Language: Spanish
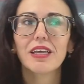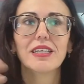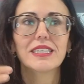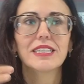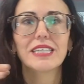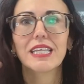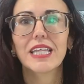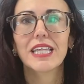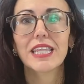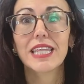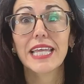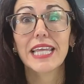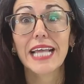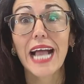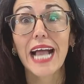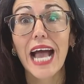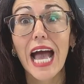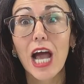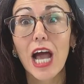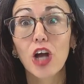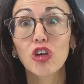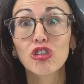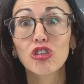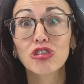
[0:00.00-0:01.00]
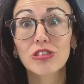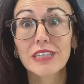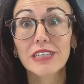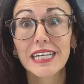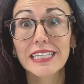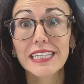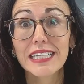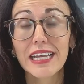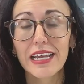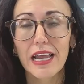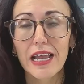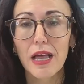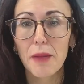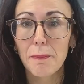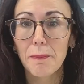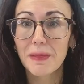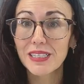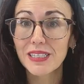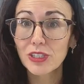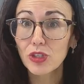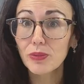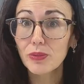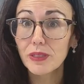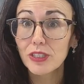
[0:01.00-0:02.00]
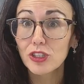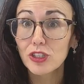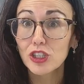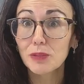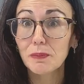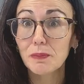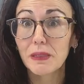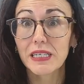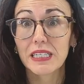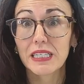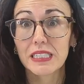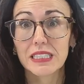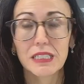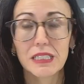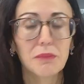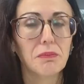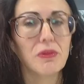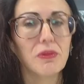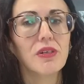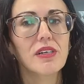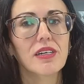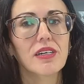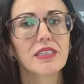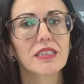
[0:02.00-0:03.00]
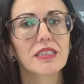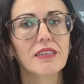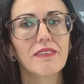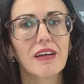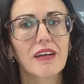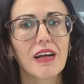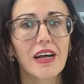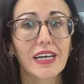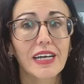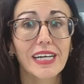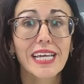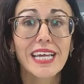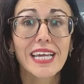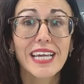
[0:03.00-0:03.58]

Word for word: se dedica a contratar a más obreros para que se pongan a trabajar.